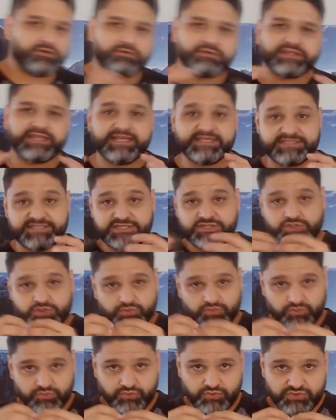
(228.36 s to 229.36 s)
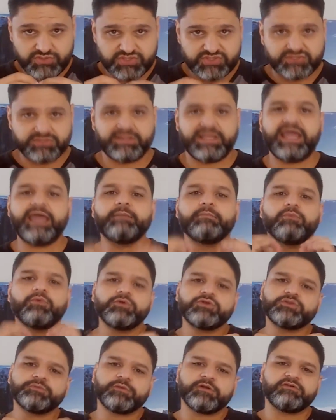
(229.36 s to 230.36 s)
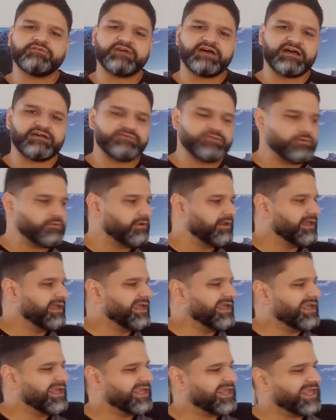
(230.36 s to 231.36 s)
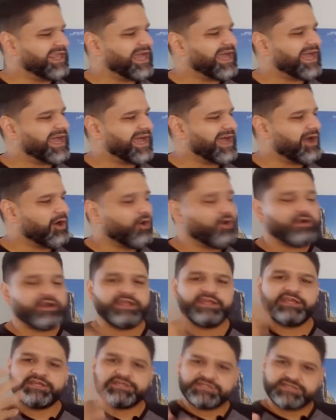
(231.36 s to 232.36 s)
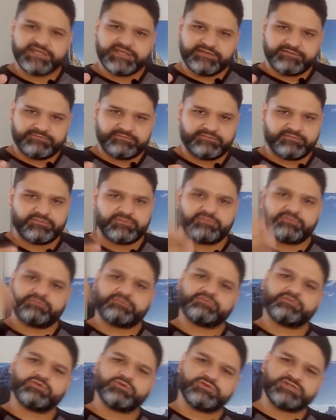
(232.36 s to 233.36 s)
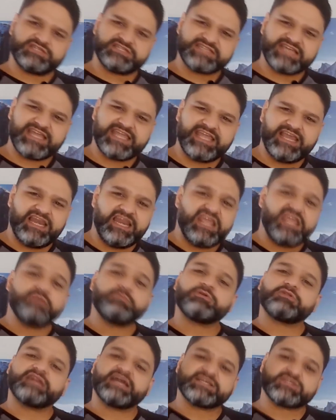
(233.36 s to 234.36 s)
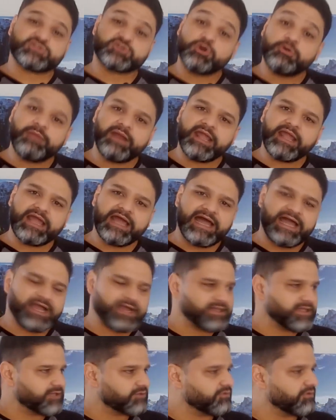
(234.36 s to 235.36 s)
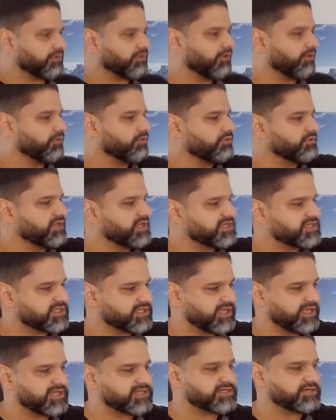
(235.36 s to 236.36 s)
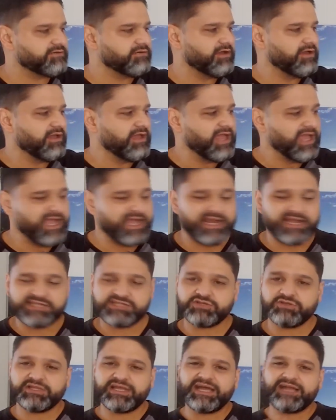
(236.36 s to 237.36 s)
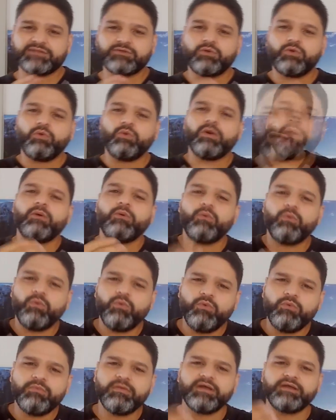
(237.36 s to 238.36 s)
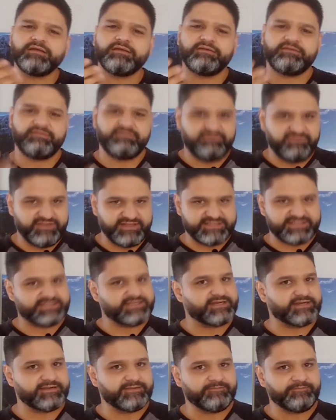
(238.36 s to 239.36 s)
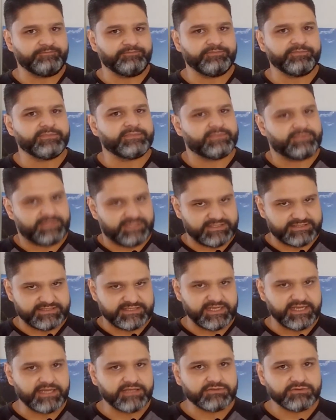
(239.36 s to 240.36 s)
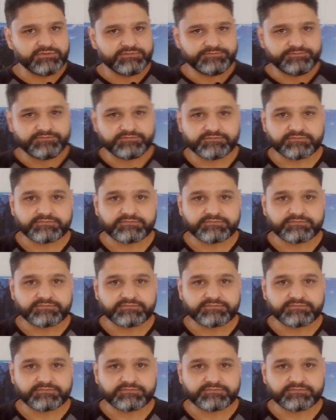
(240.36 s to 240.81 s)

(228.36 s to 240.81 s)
acontecem juntos, é muito provável que a origem do desequilíbrio, da sobrecarga da tua coluna esteja relacionado com alguma víscera, tá certo?